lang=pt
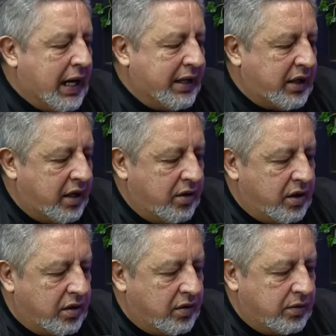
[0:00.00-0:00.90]
entendeu?
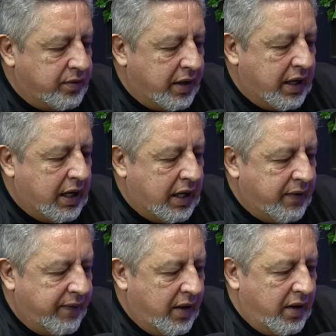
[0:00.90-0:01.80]
Então. É.
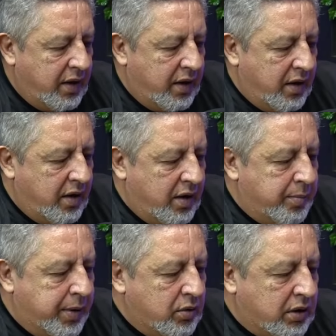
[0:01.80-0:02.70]

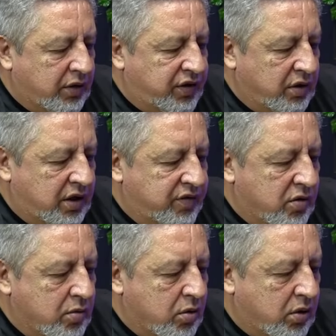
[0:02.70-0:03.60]
Pergunta se eu tive
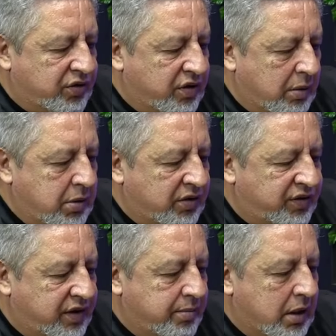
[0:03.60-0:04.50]
alguma coisa no
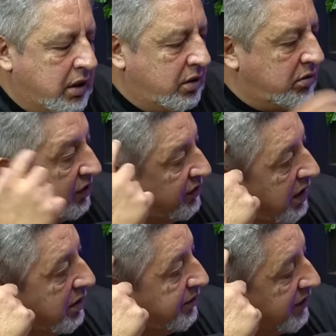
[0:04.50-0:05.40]
ABC. Mano do
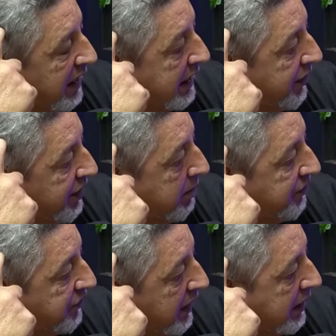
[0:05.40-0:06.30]
céu, várias, nem me
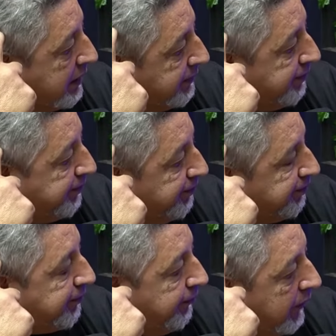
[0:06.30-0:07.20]
fala. Várias, né,
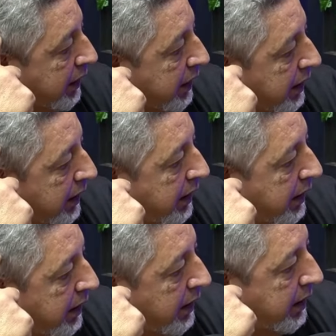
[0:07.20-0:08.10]
cara? ABC
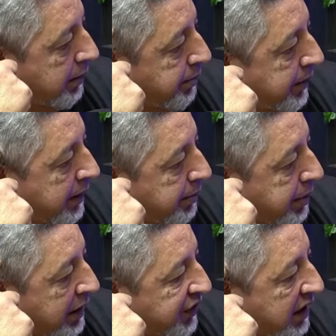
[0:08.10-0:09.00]
é complicado. Né,
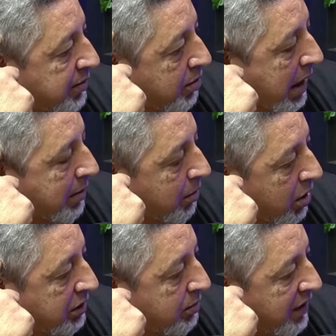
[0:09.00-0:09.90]
Perseguimos uma
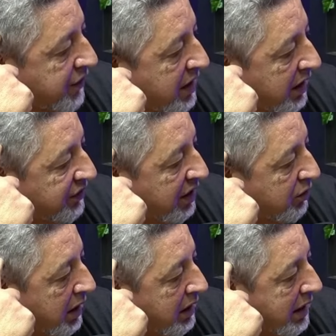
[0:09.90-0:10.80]
moto uma vez lá em
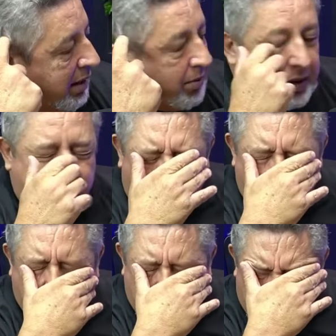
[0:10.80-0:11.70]
Santo André, mano.
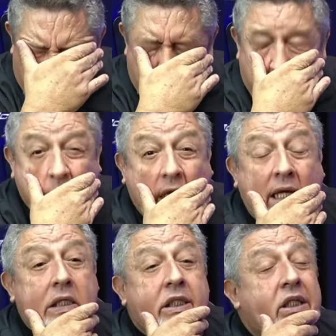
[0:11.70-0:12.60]
Puta que pariu,
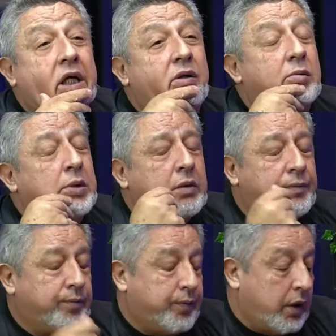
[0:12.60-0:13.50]
daquele jeito, mano.
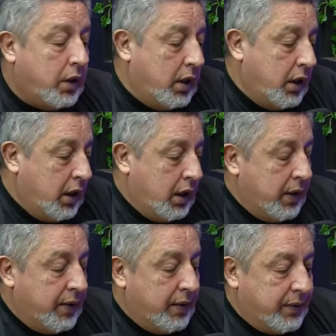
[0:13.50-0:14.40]
E
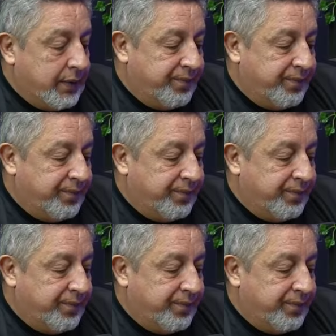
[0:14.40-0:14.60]
moto é sempre